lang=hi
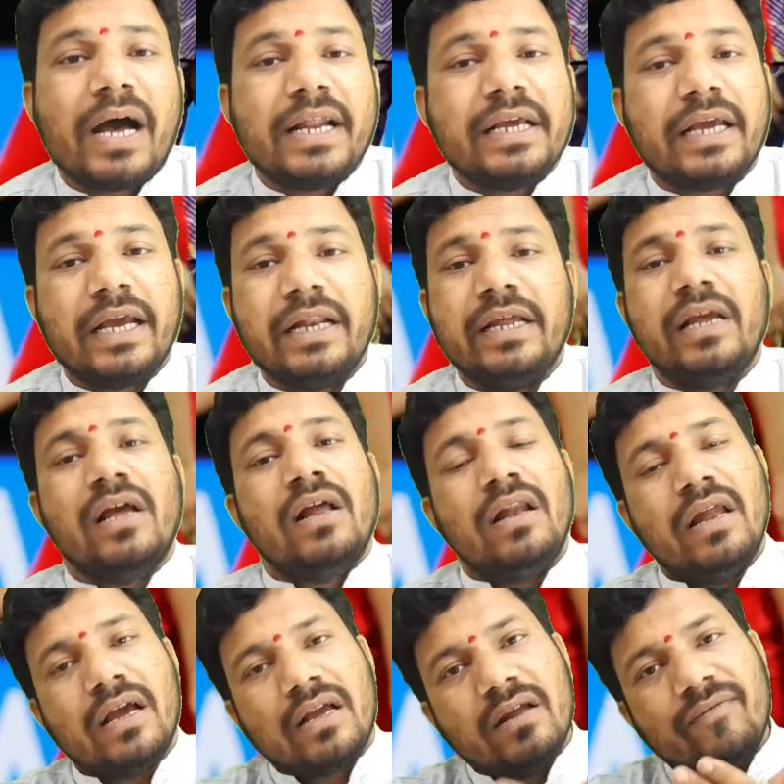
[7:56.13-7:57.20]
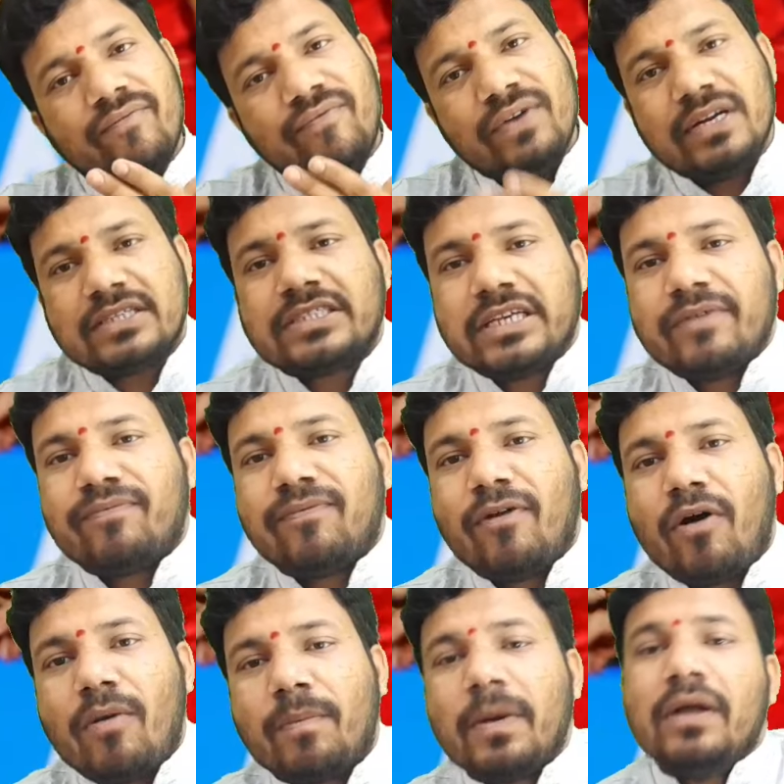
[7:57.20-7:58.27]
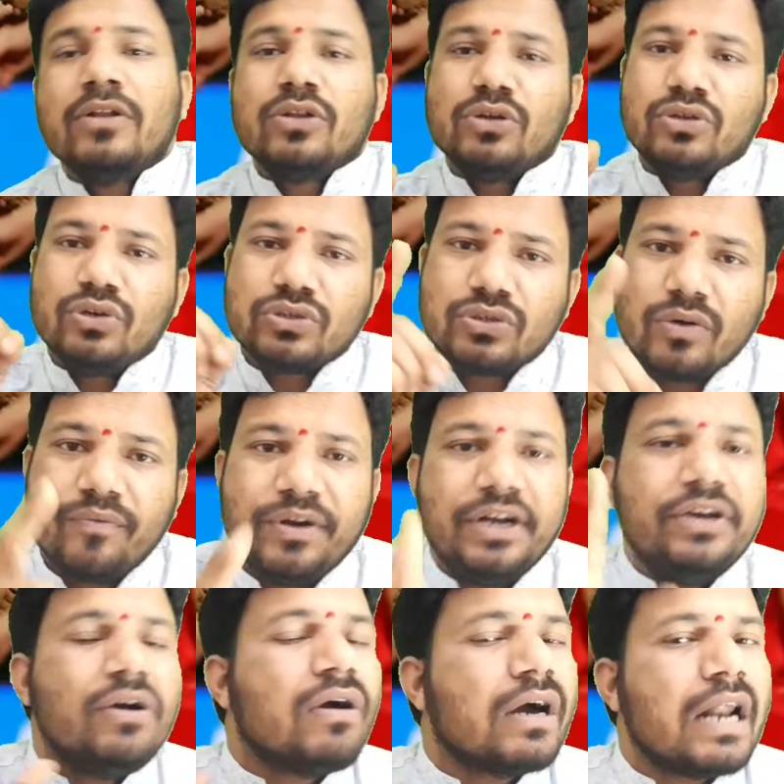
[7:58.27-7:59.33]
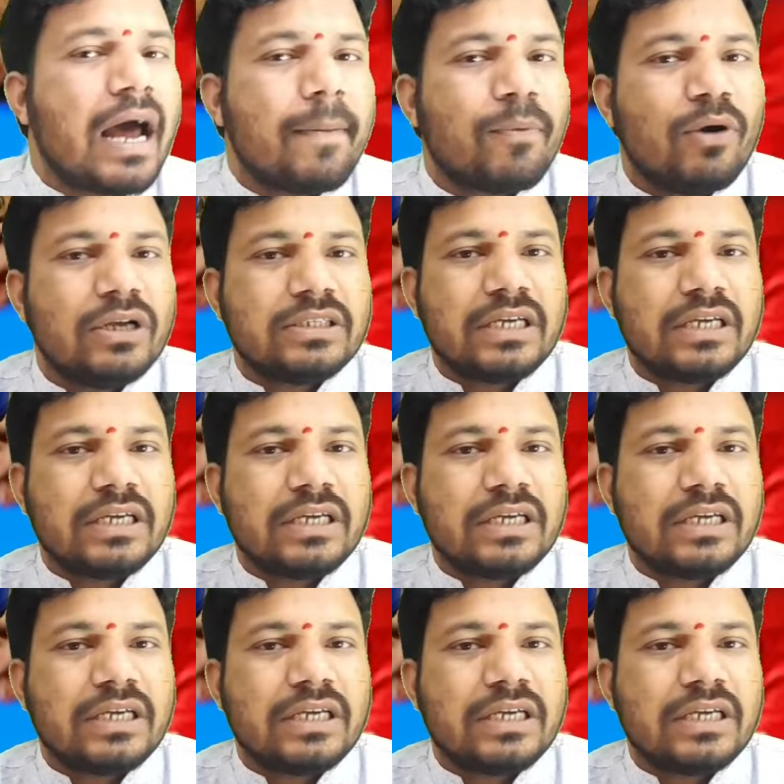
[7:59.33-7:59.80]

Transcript: पारी खेली लेकिन फिर से फ्लॉप तो दोस्तों वीडियो अगर आपको